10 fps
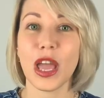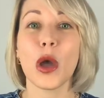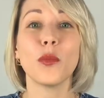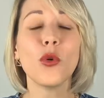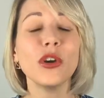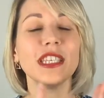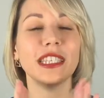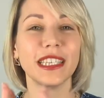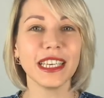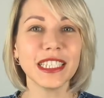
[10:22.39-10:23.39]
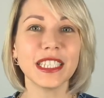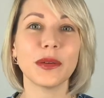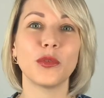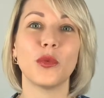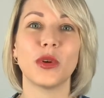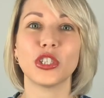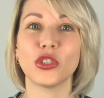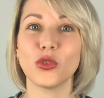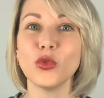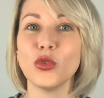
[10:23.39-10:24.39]
по интересному
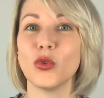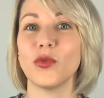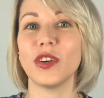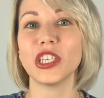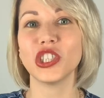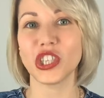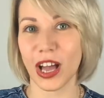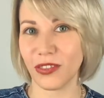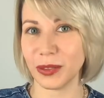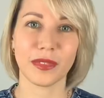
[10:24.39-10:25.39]
маршруту Варшавы.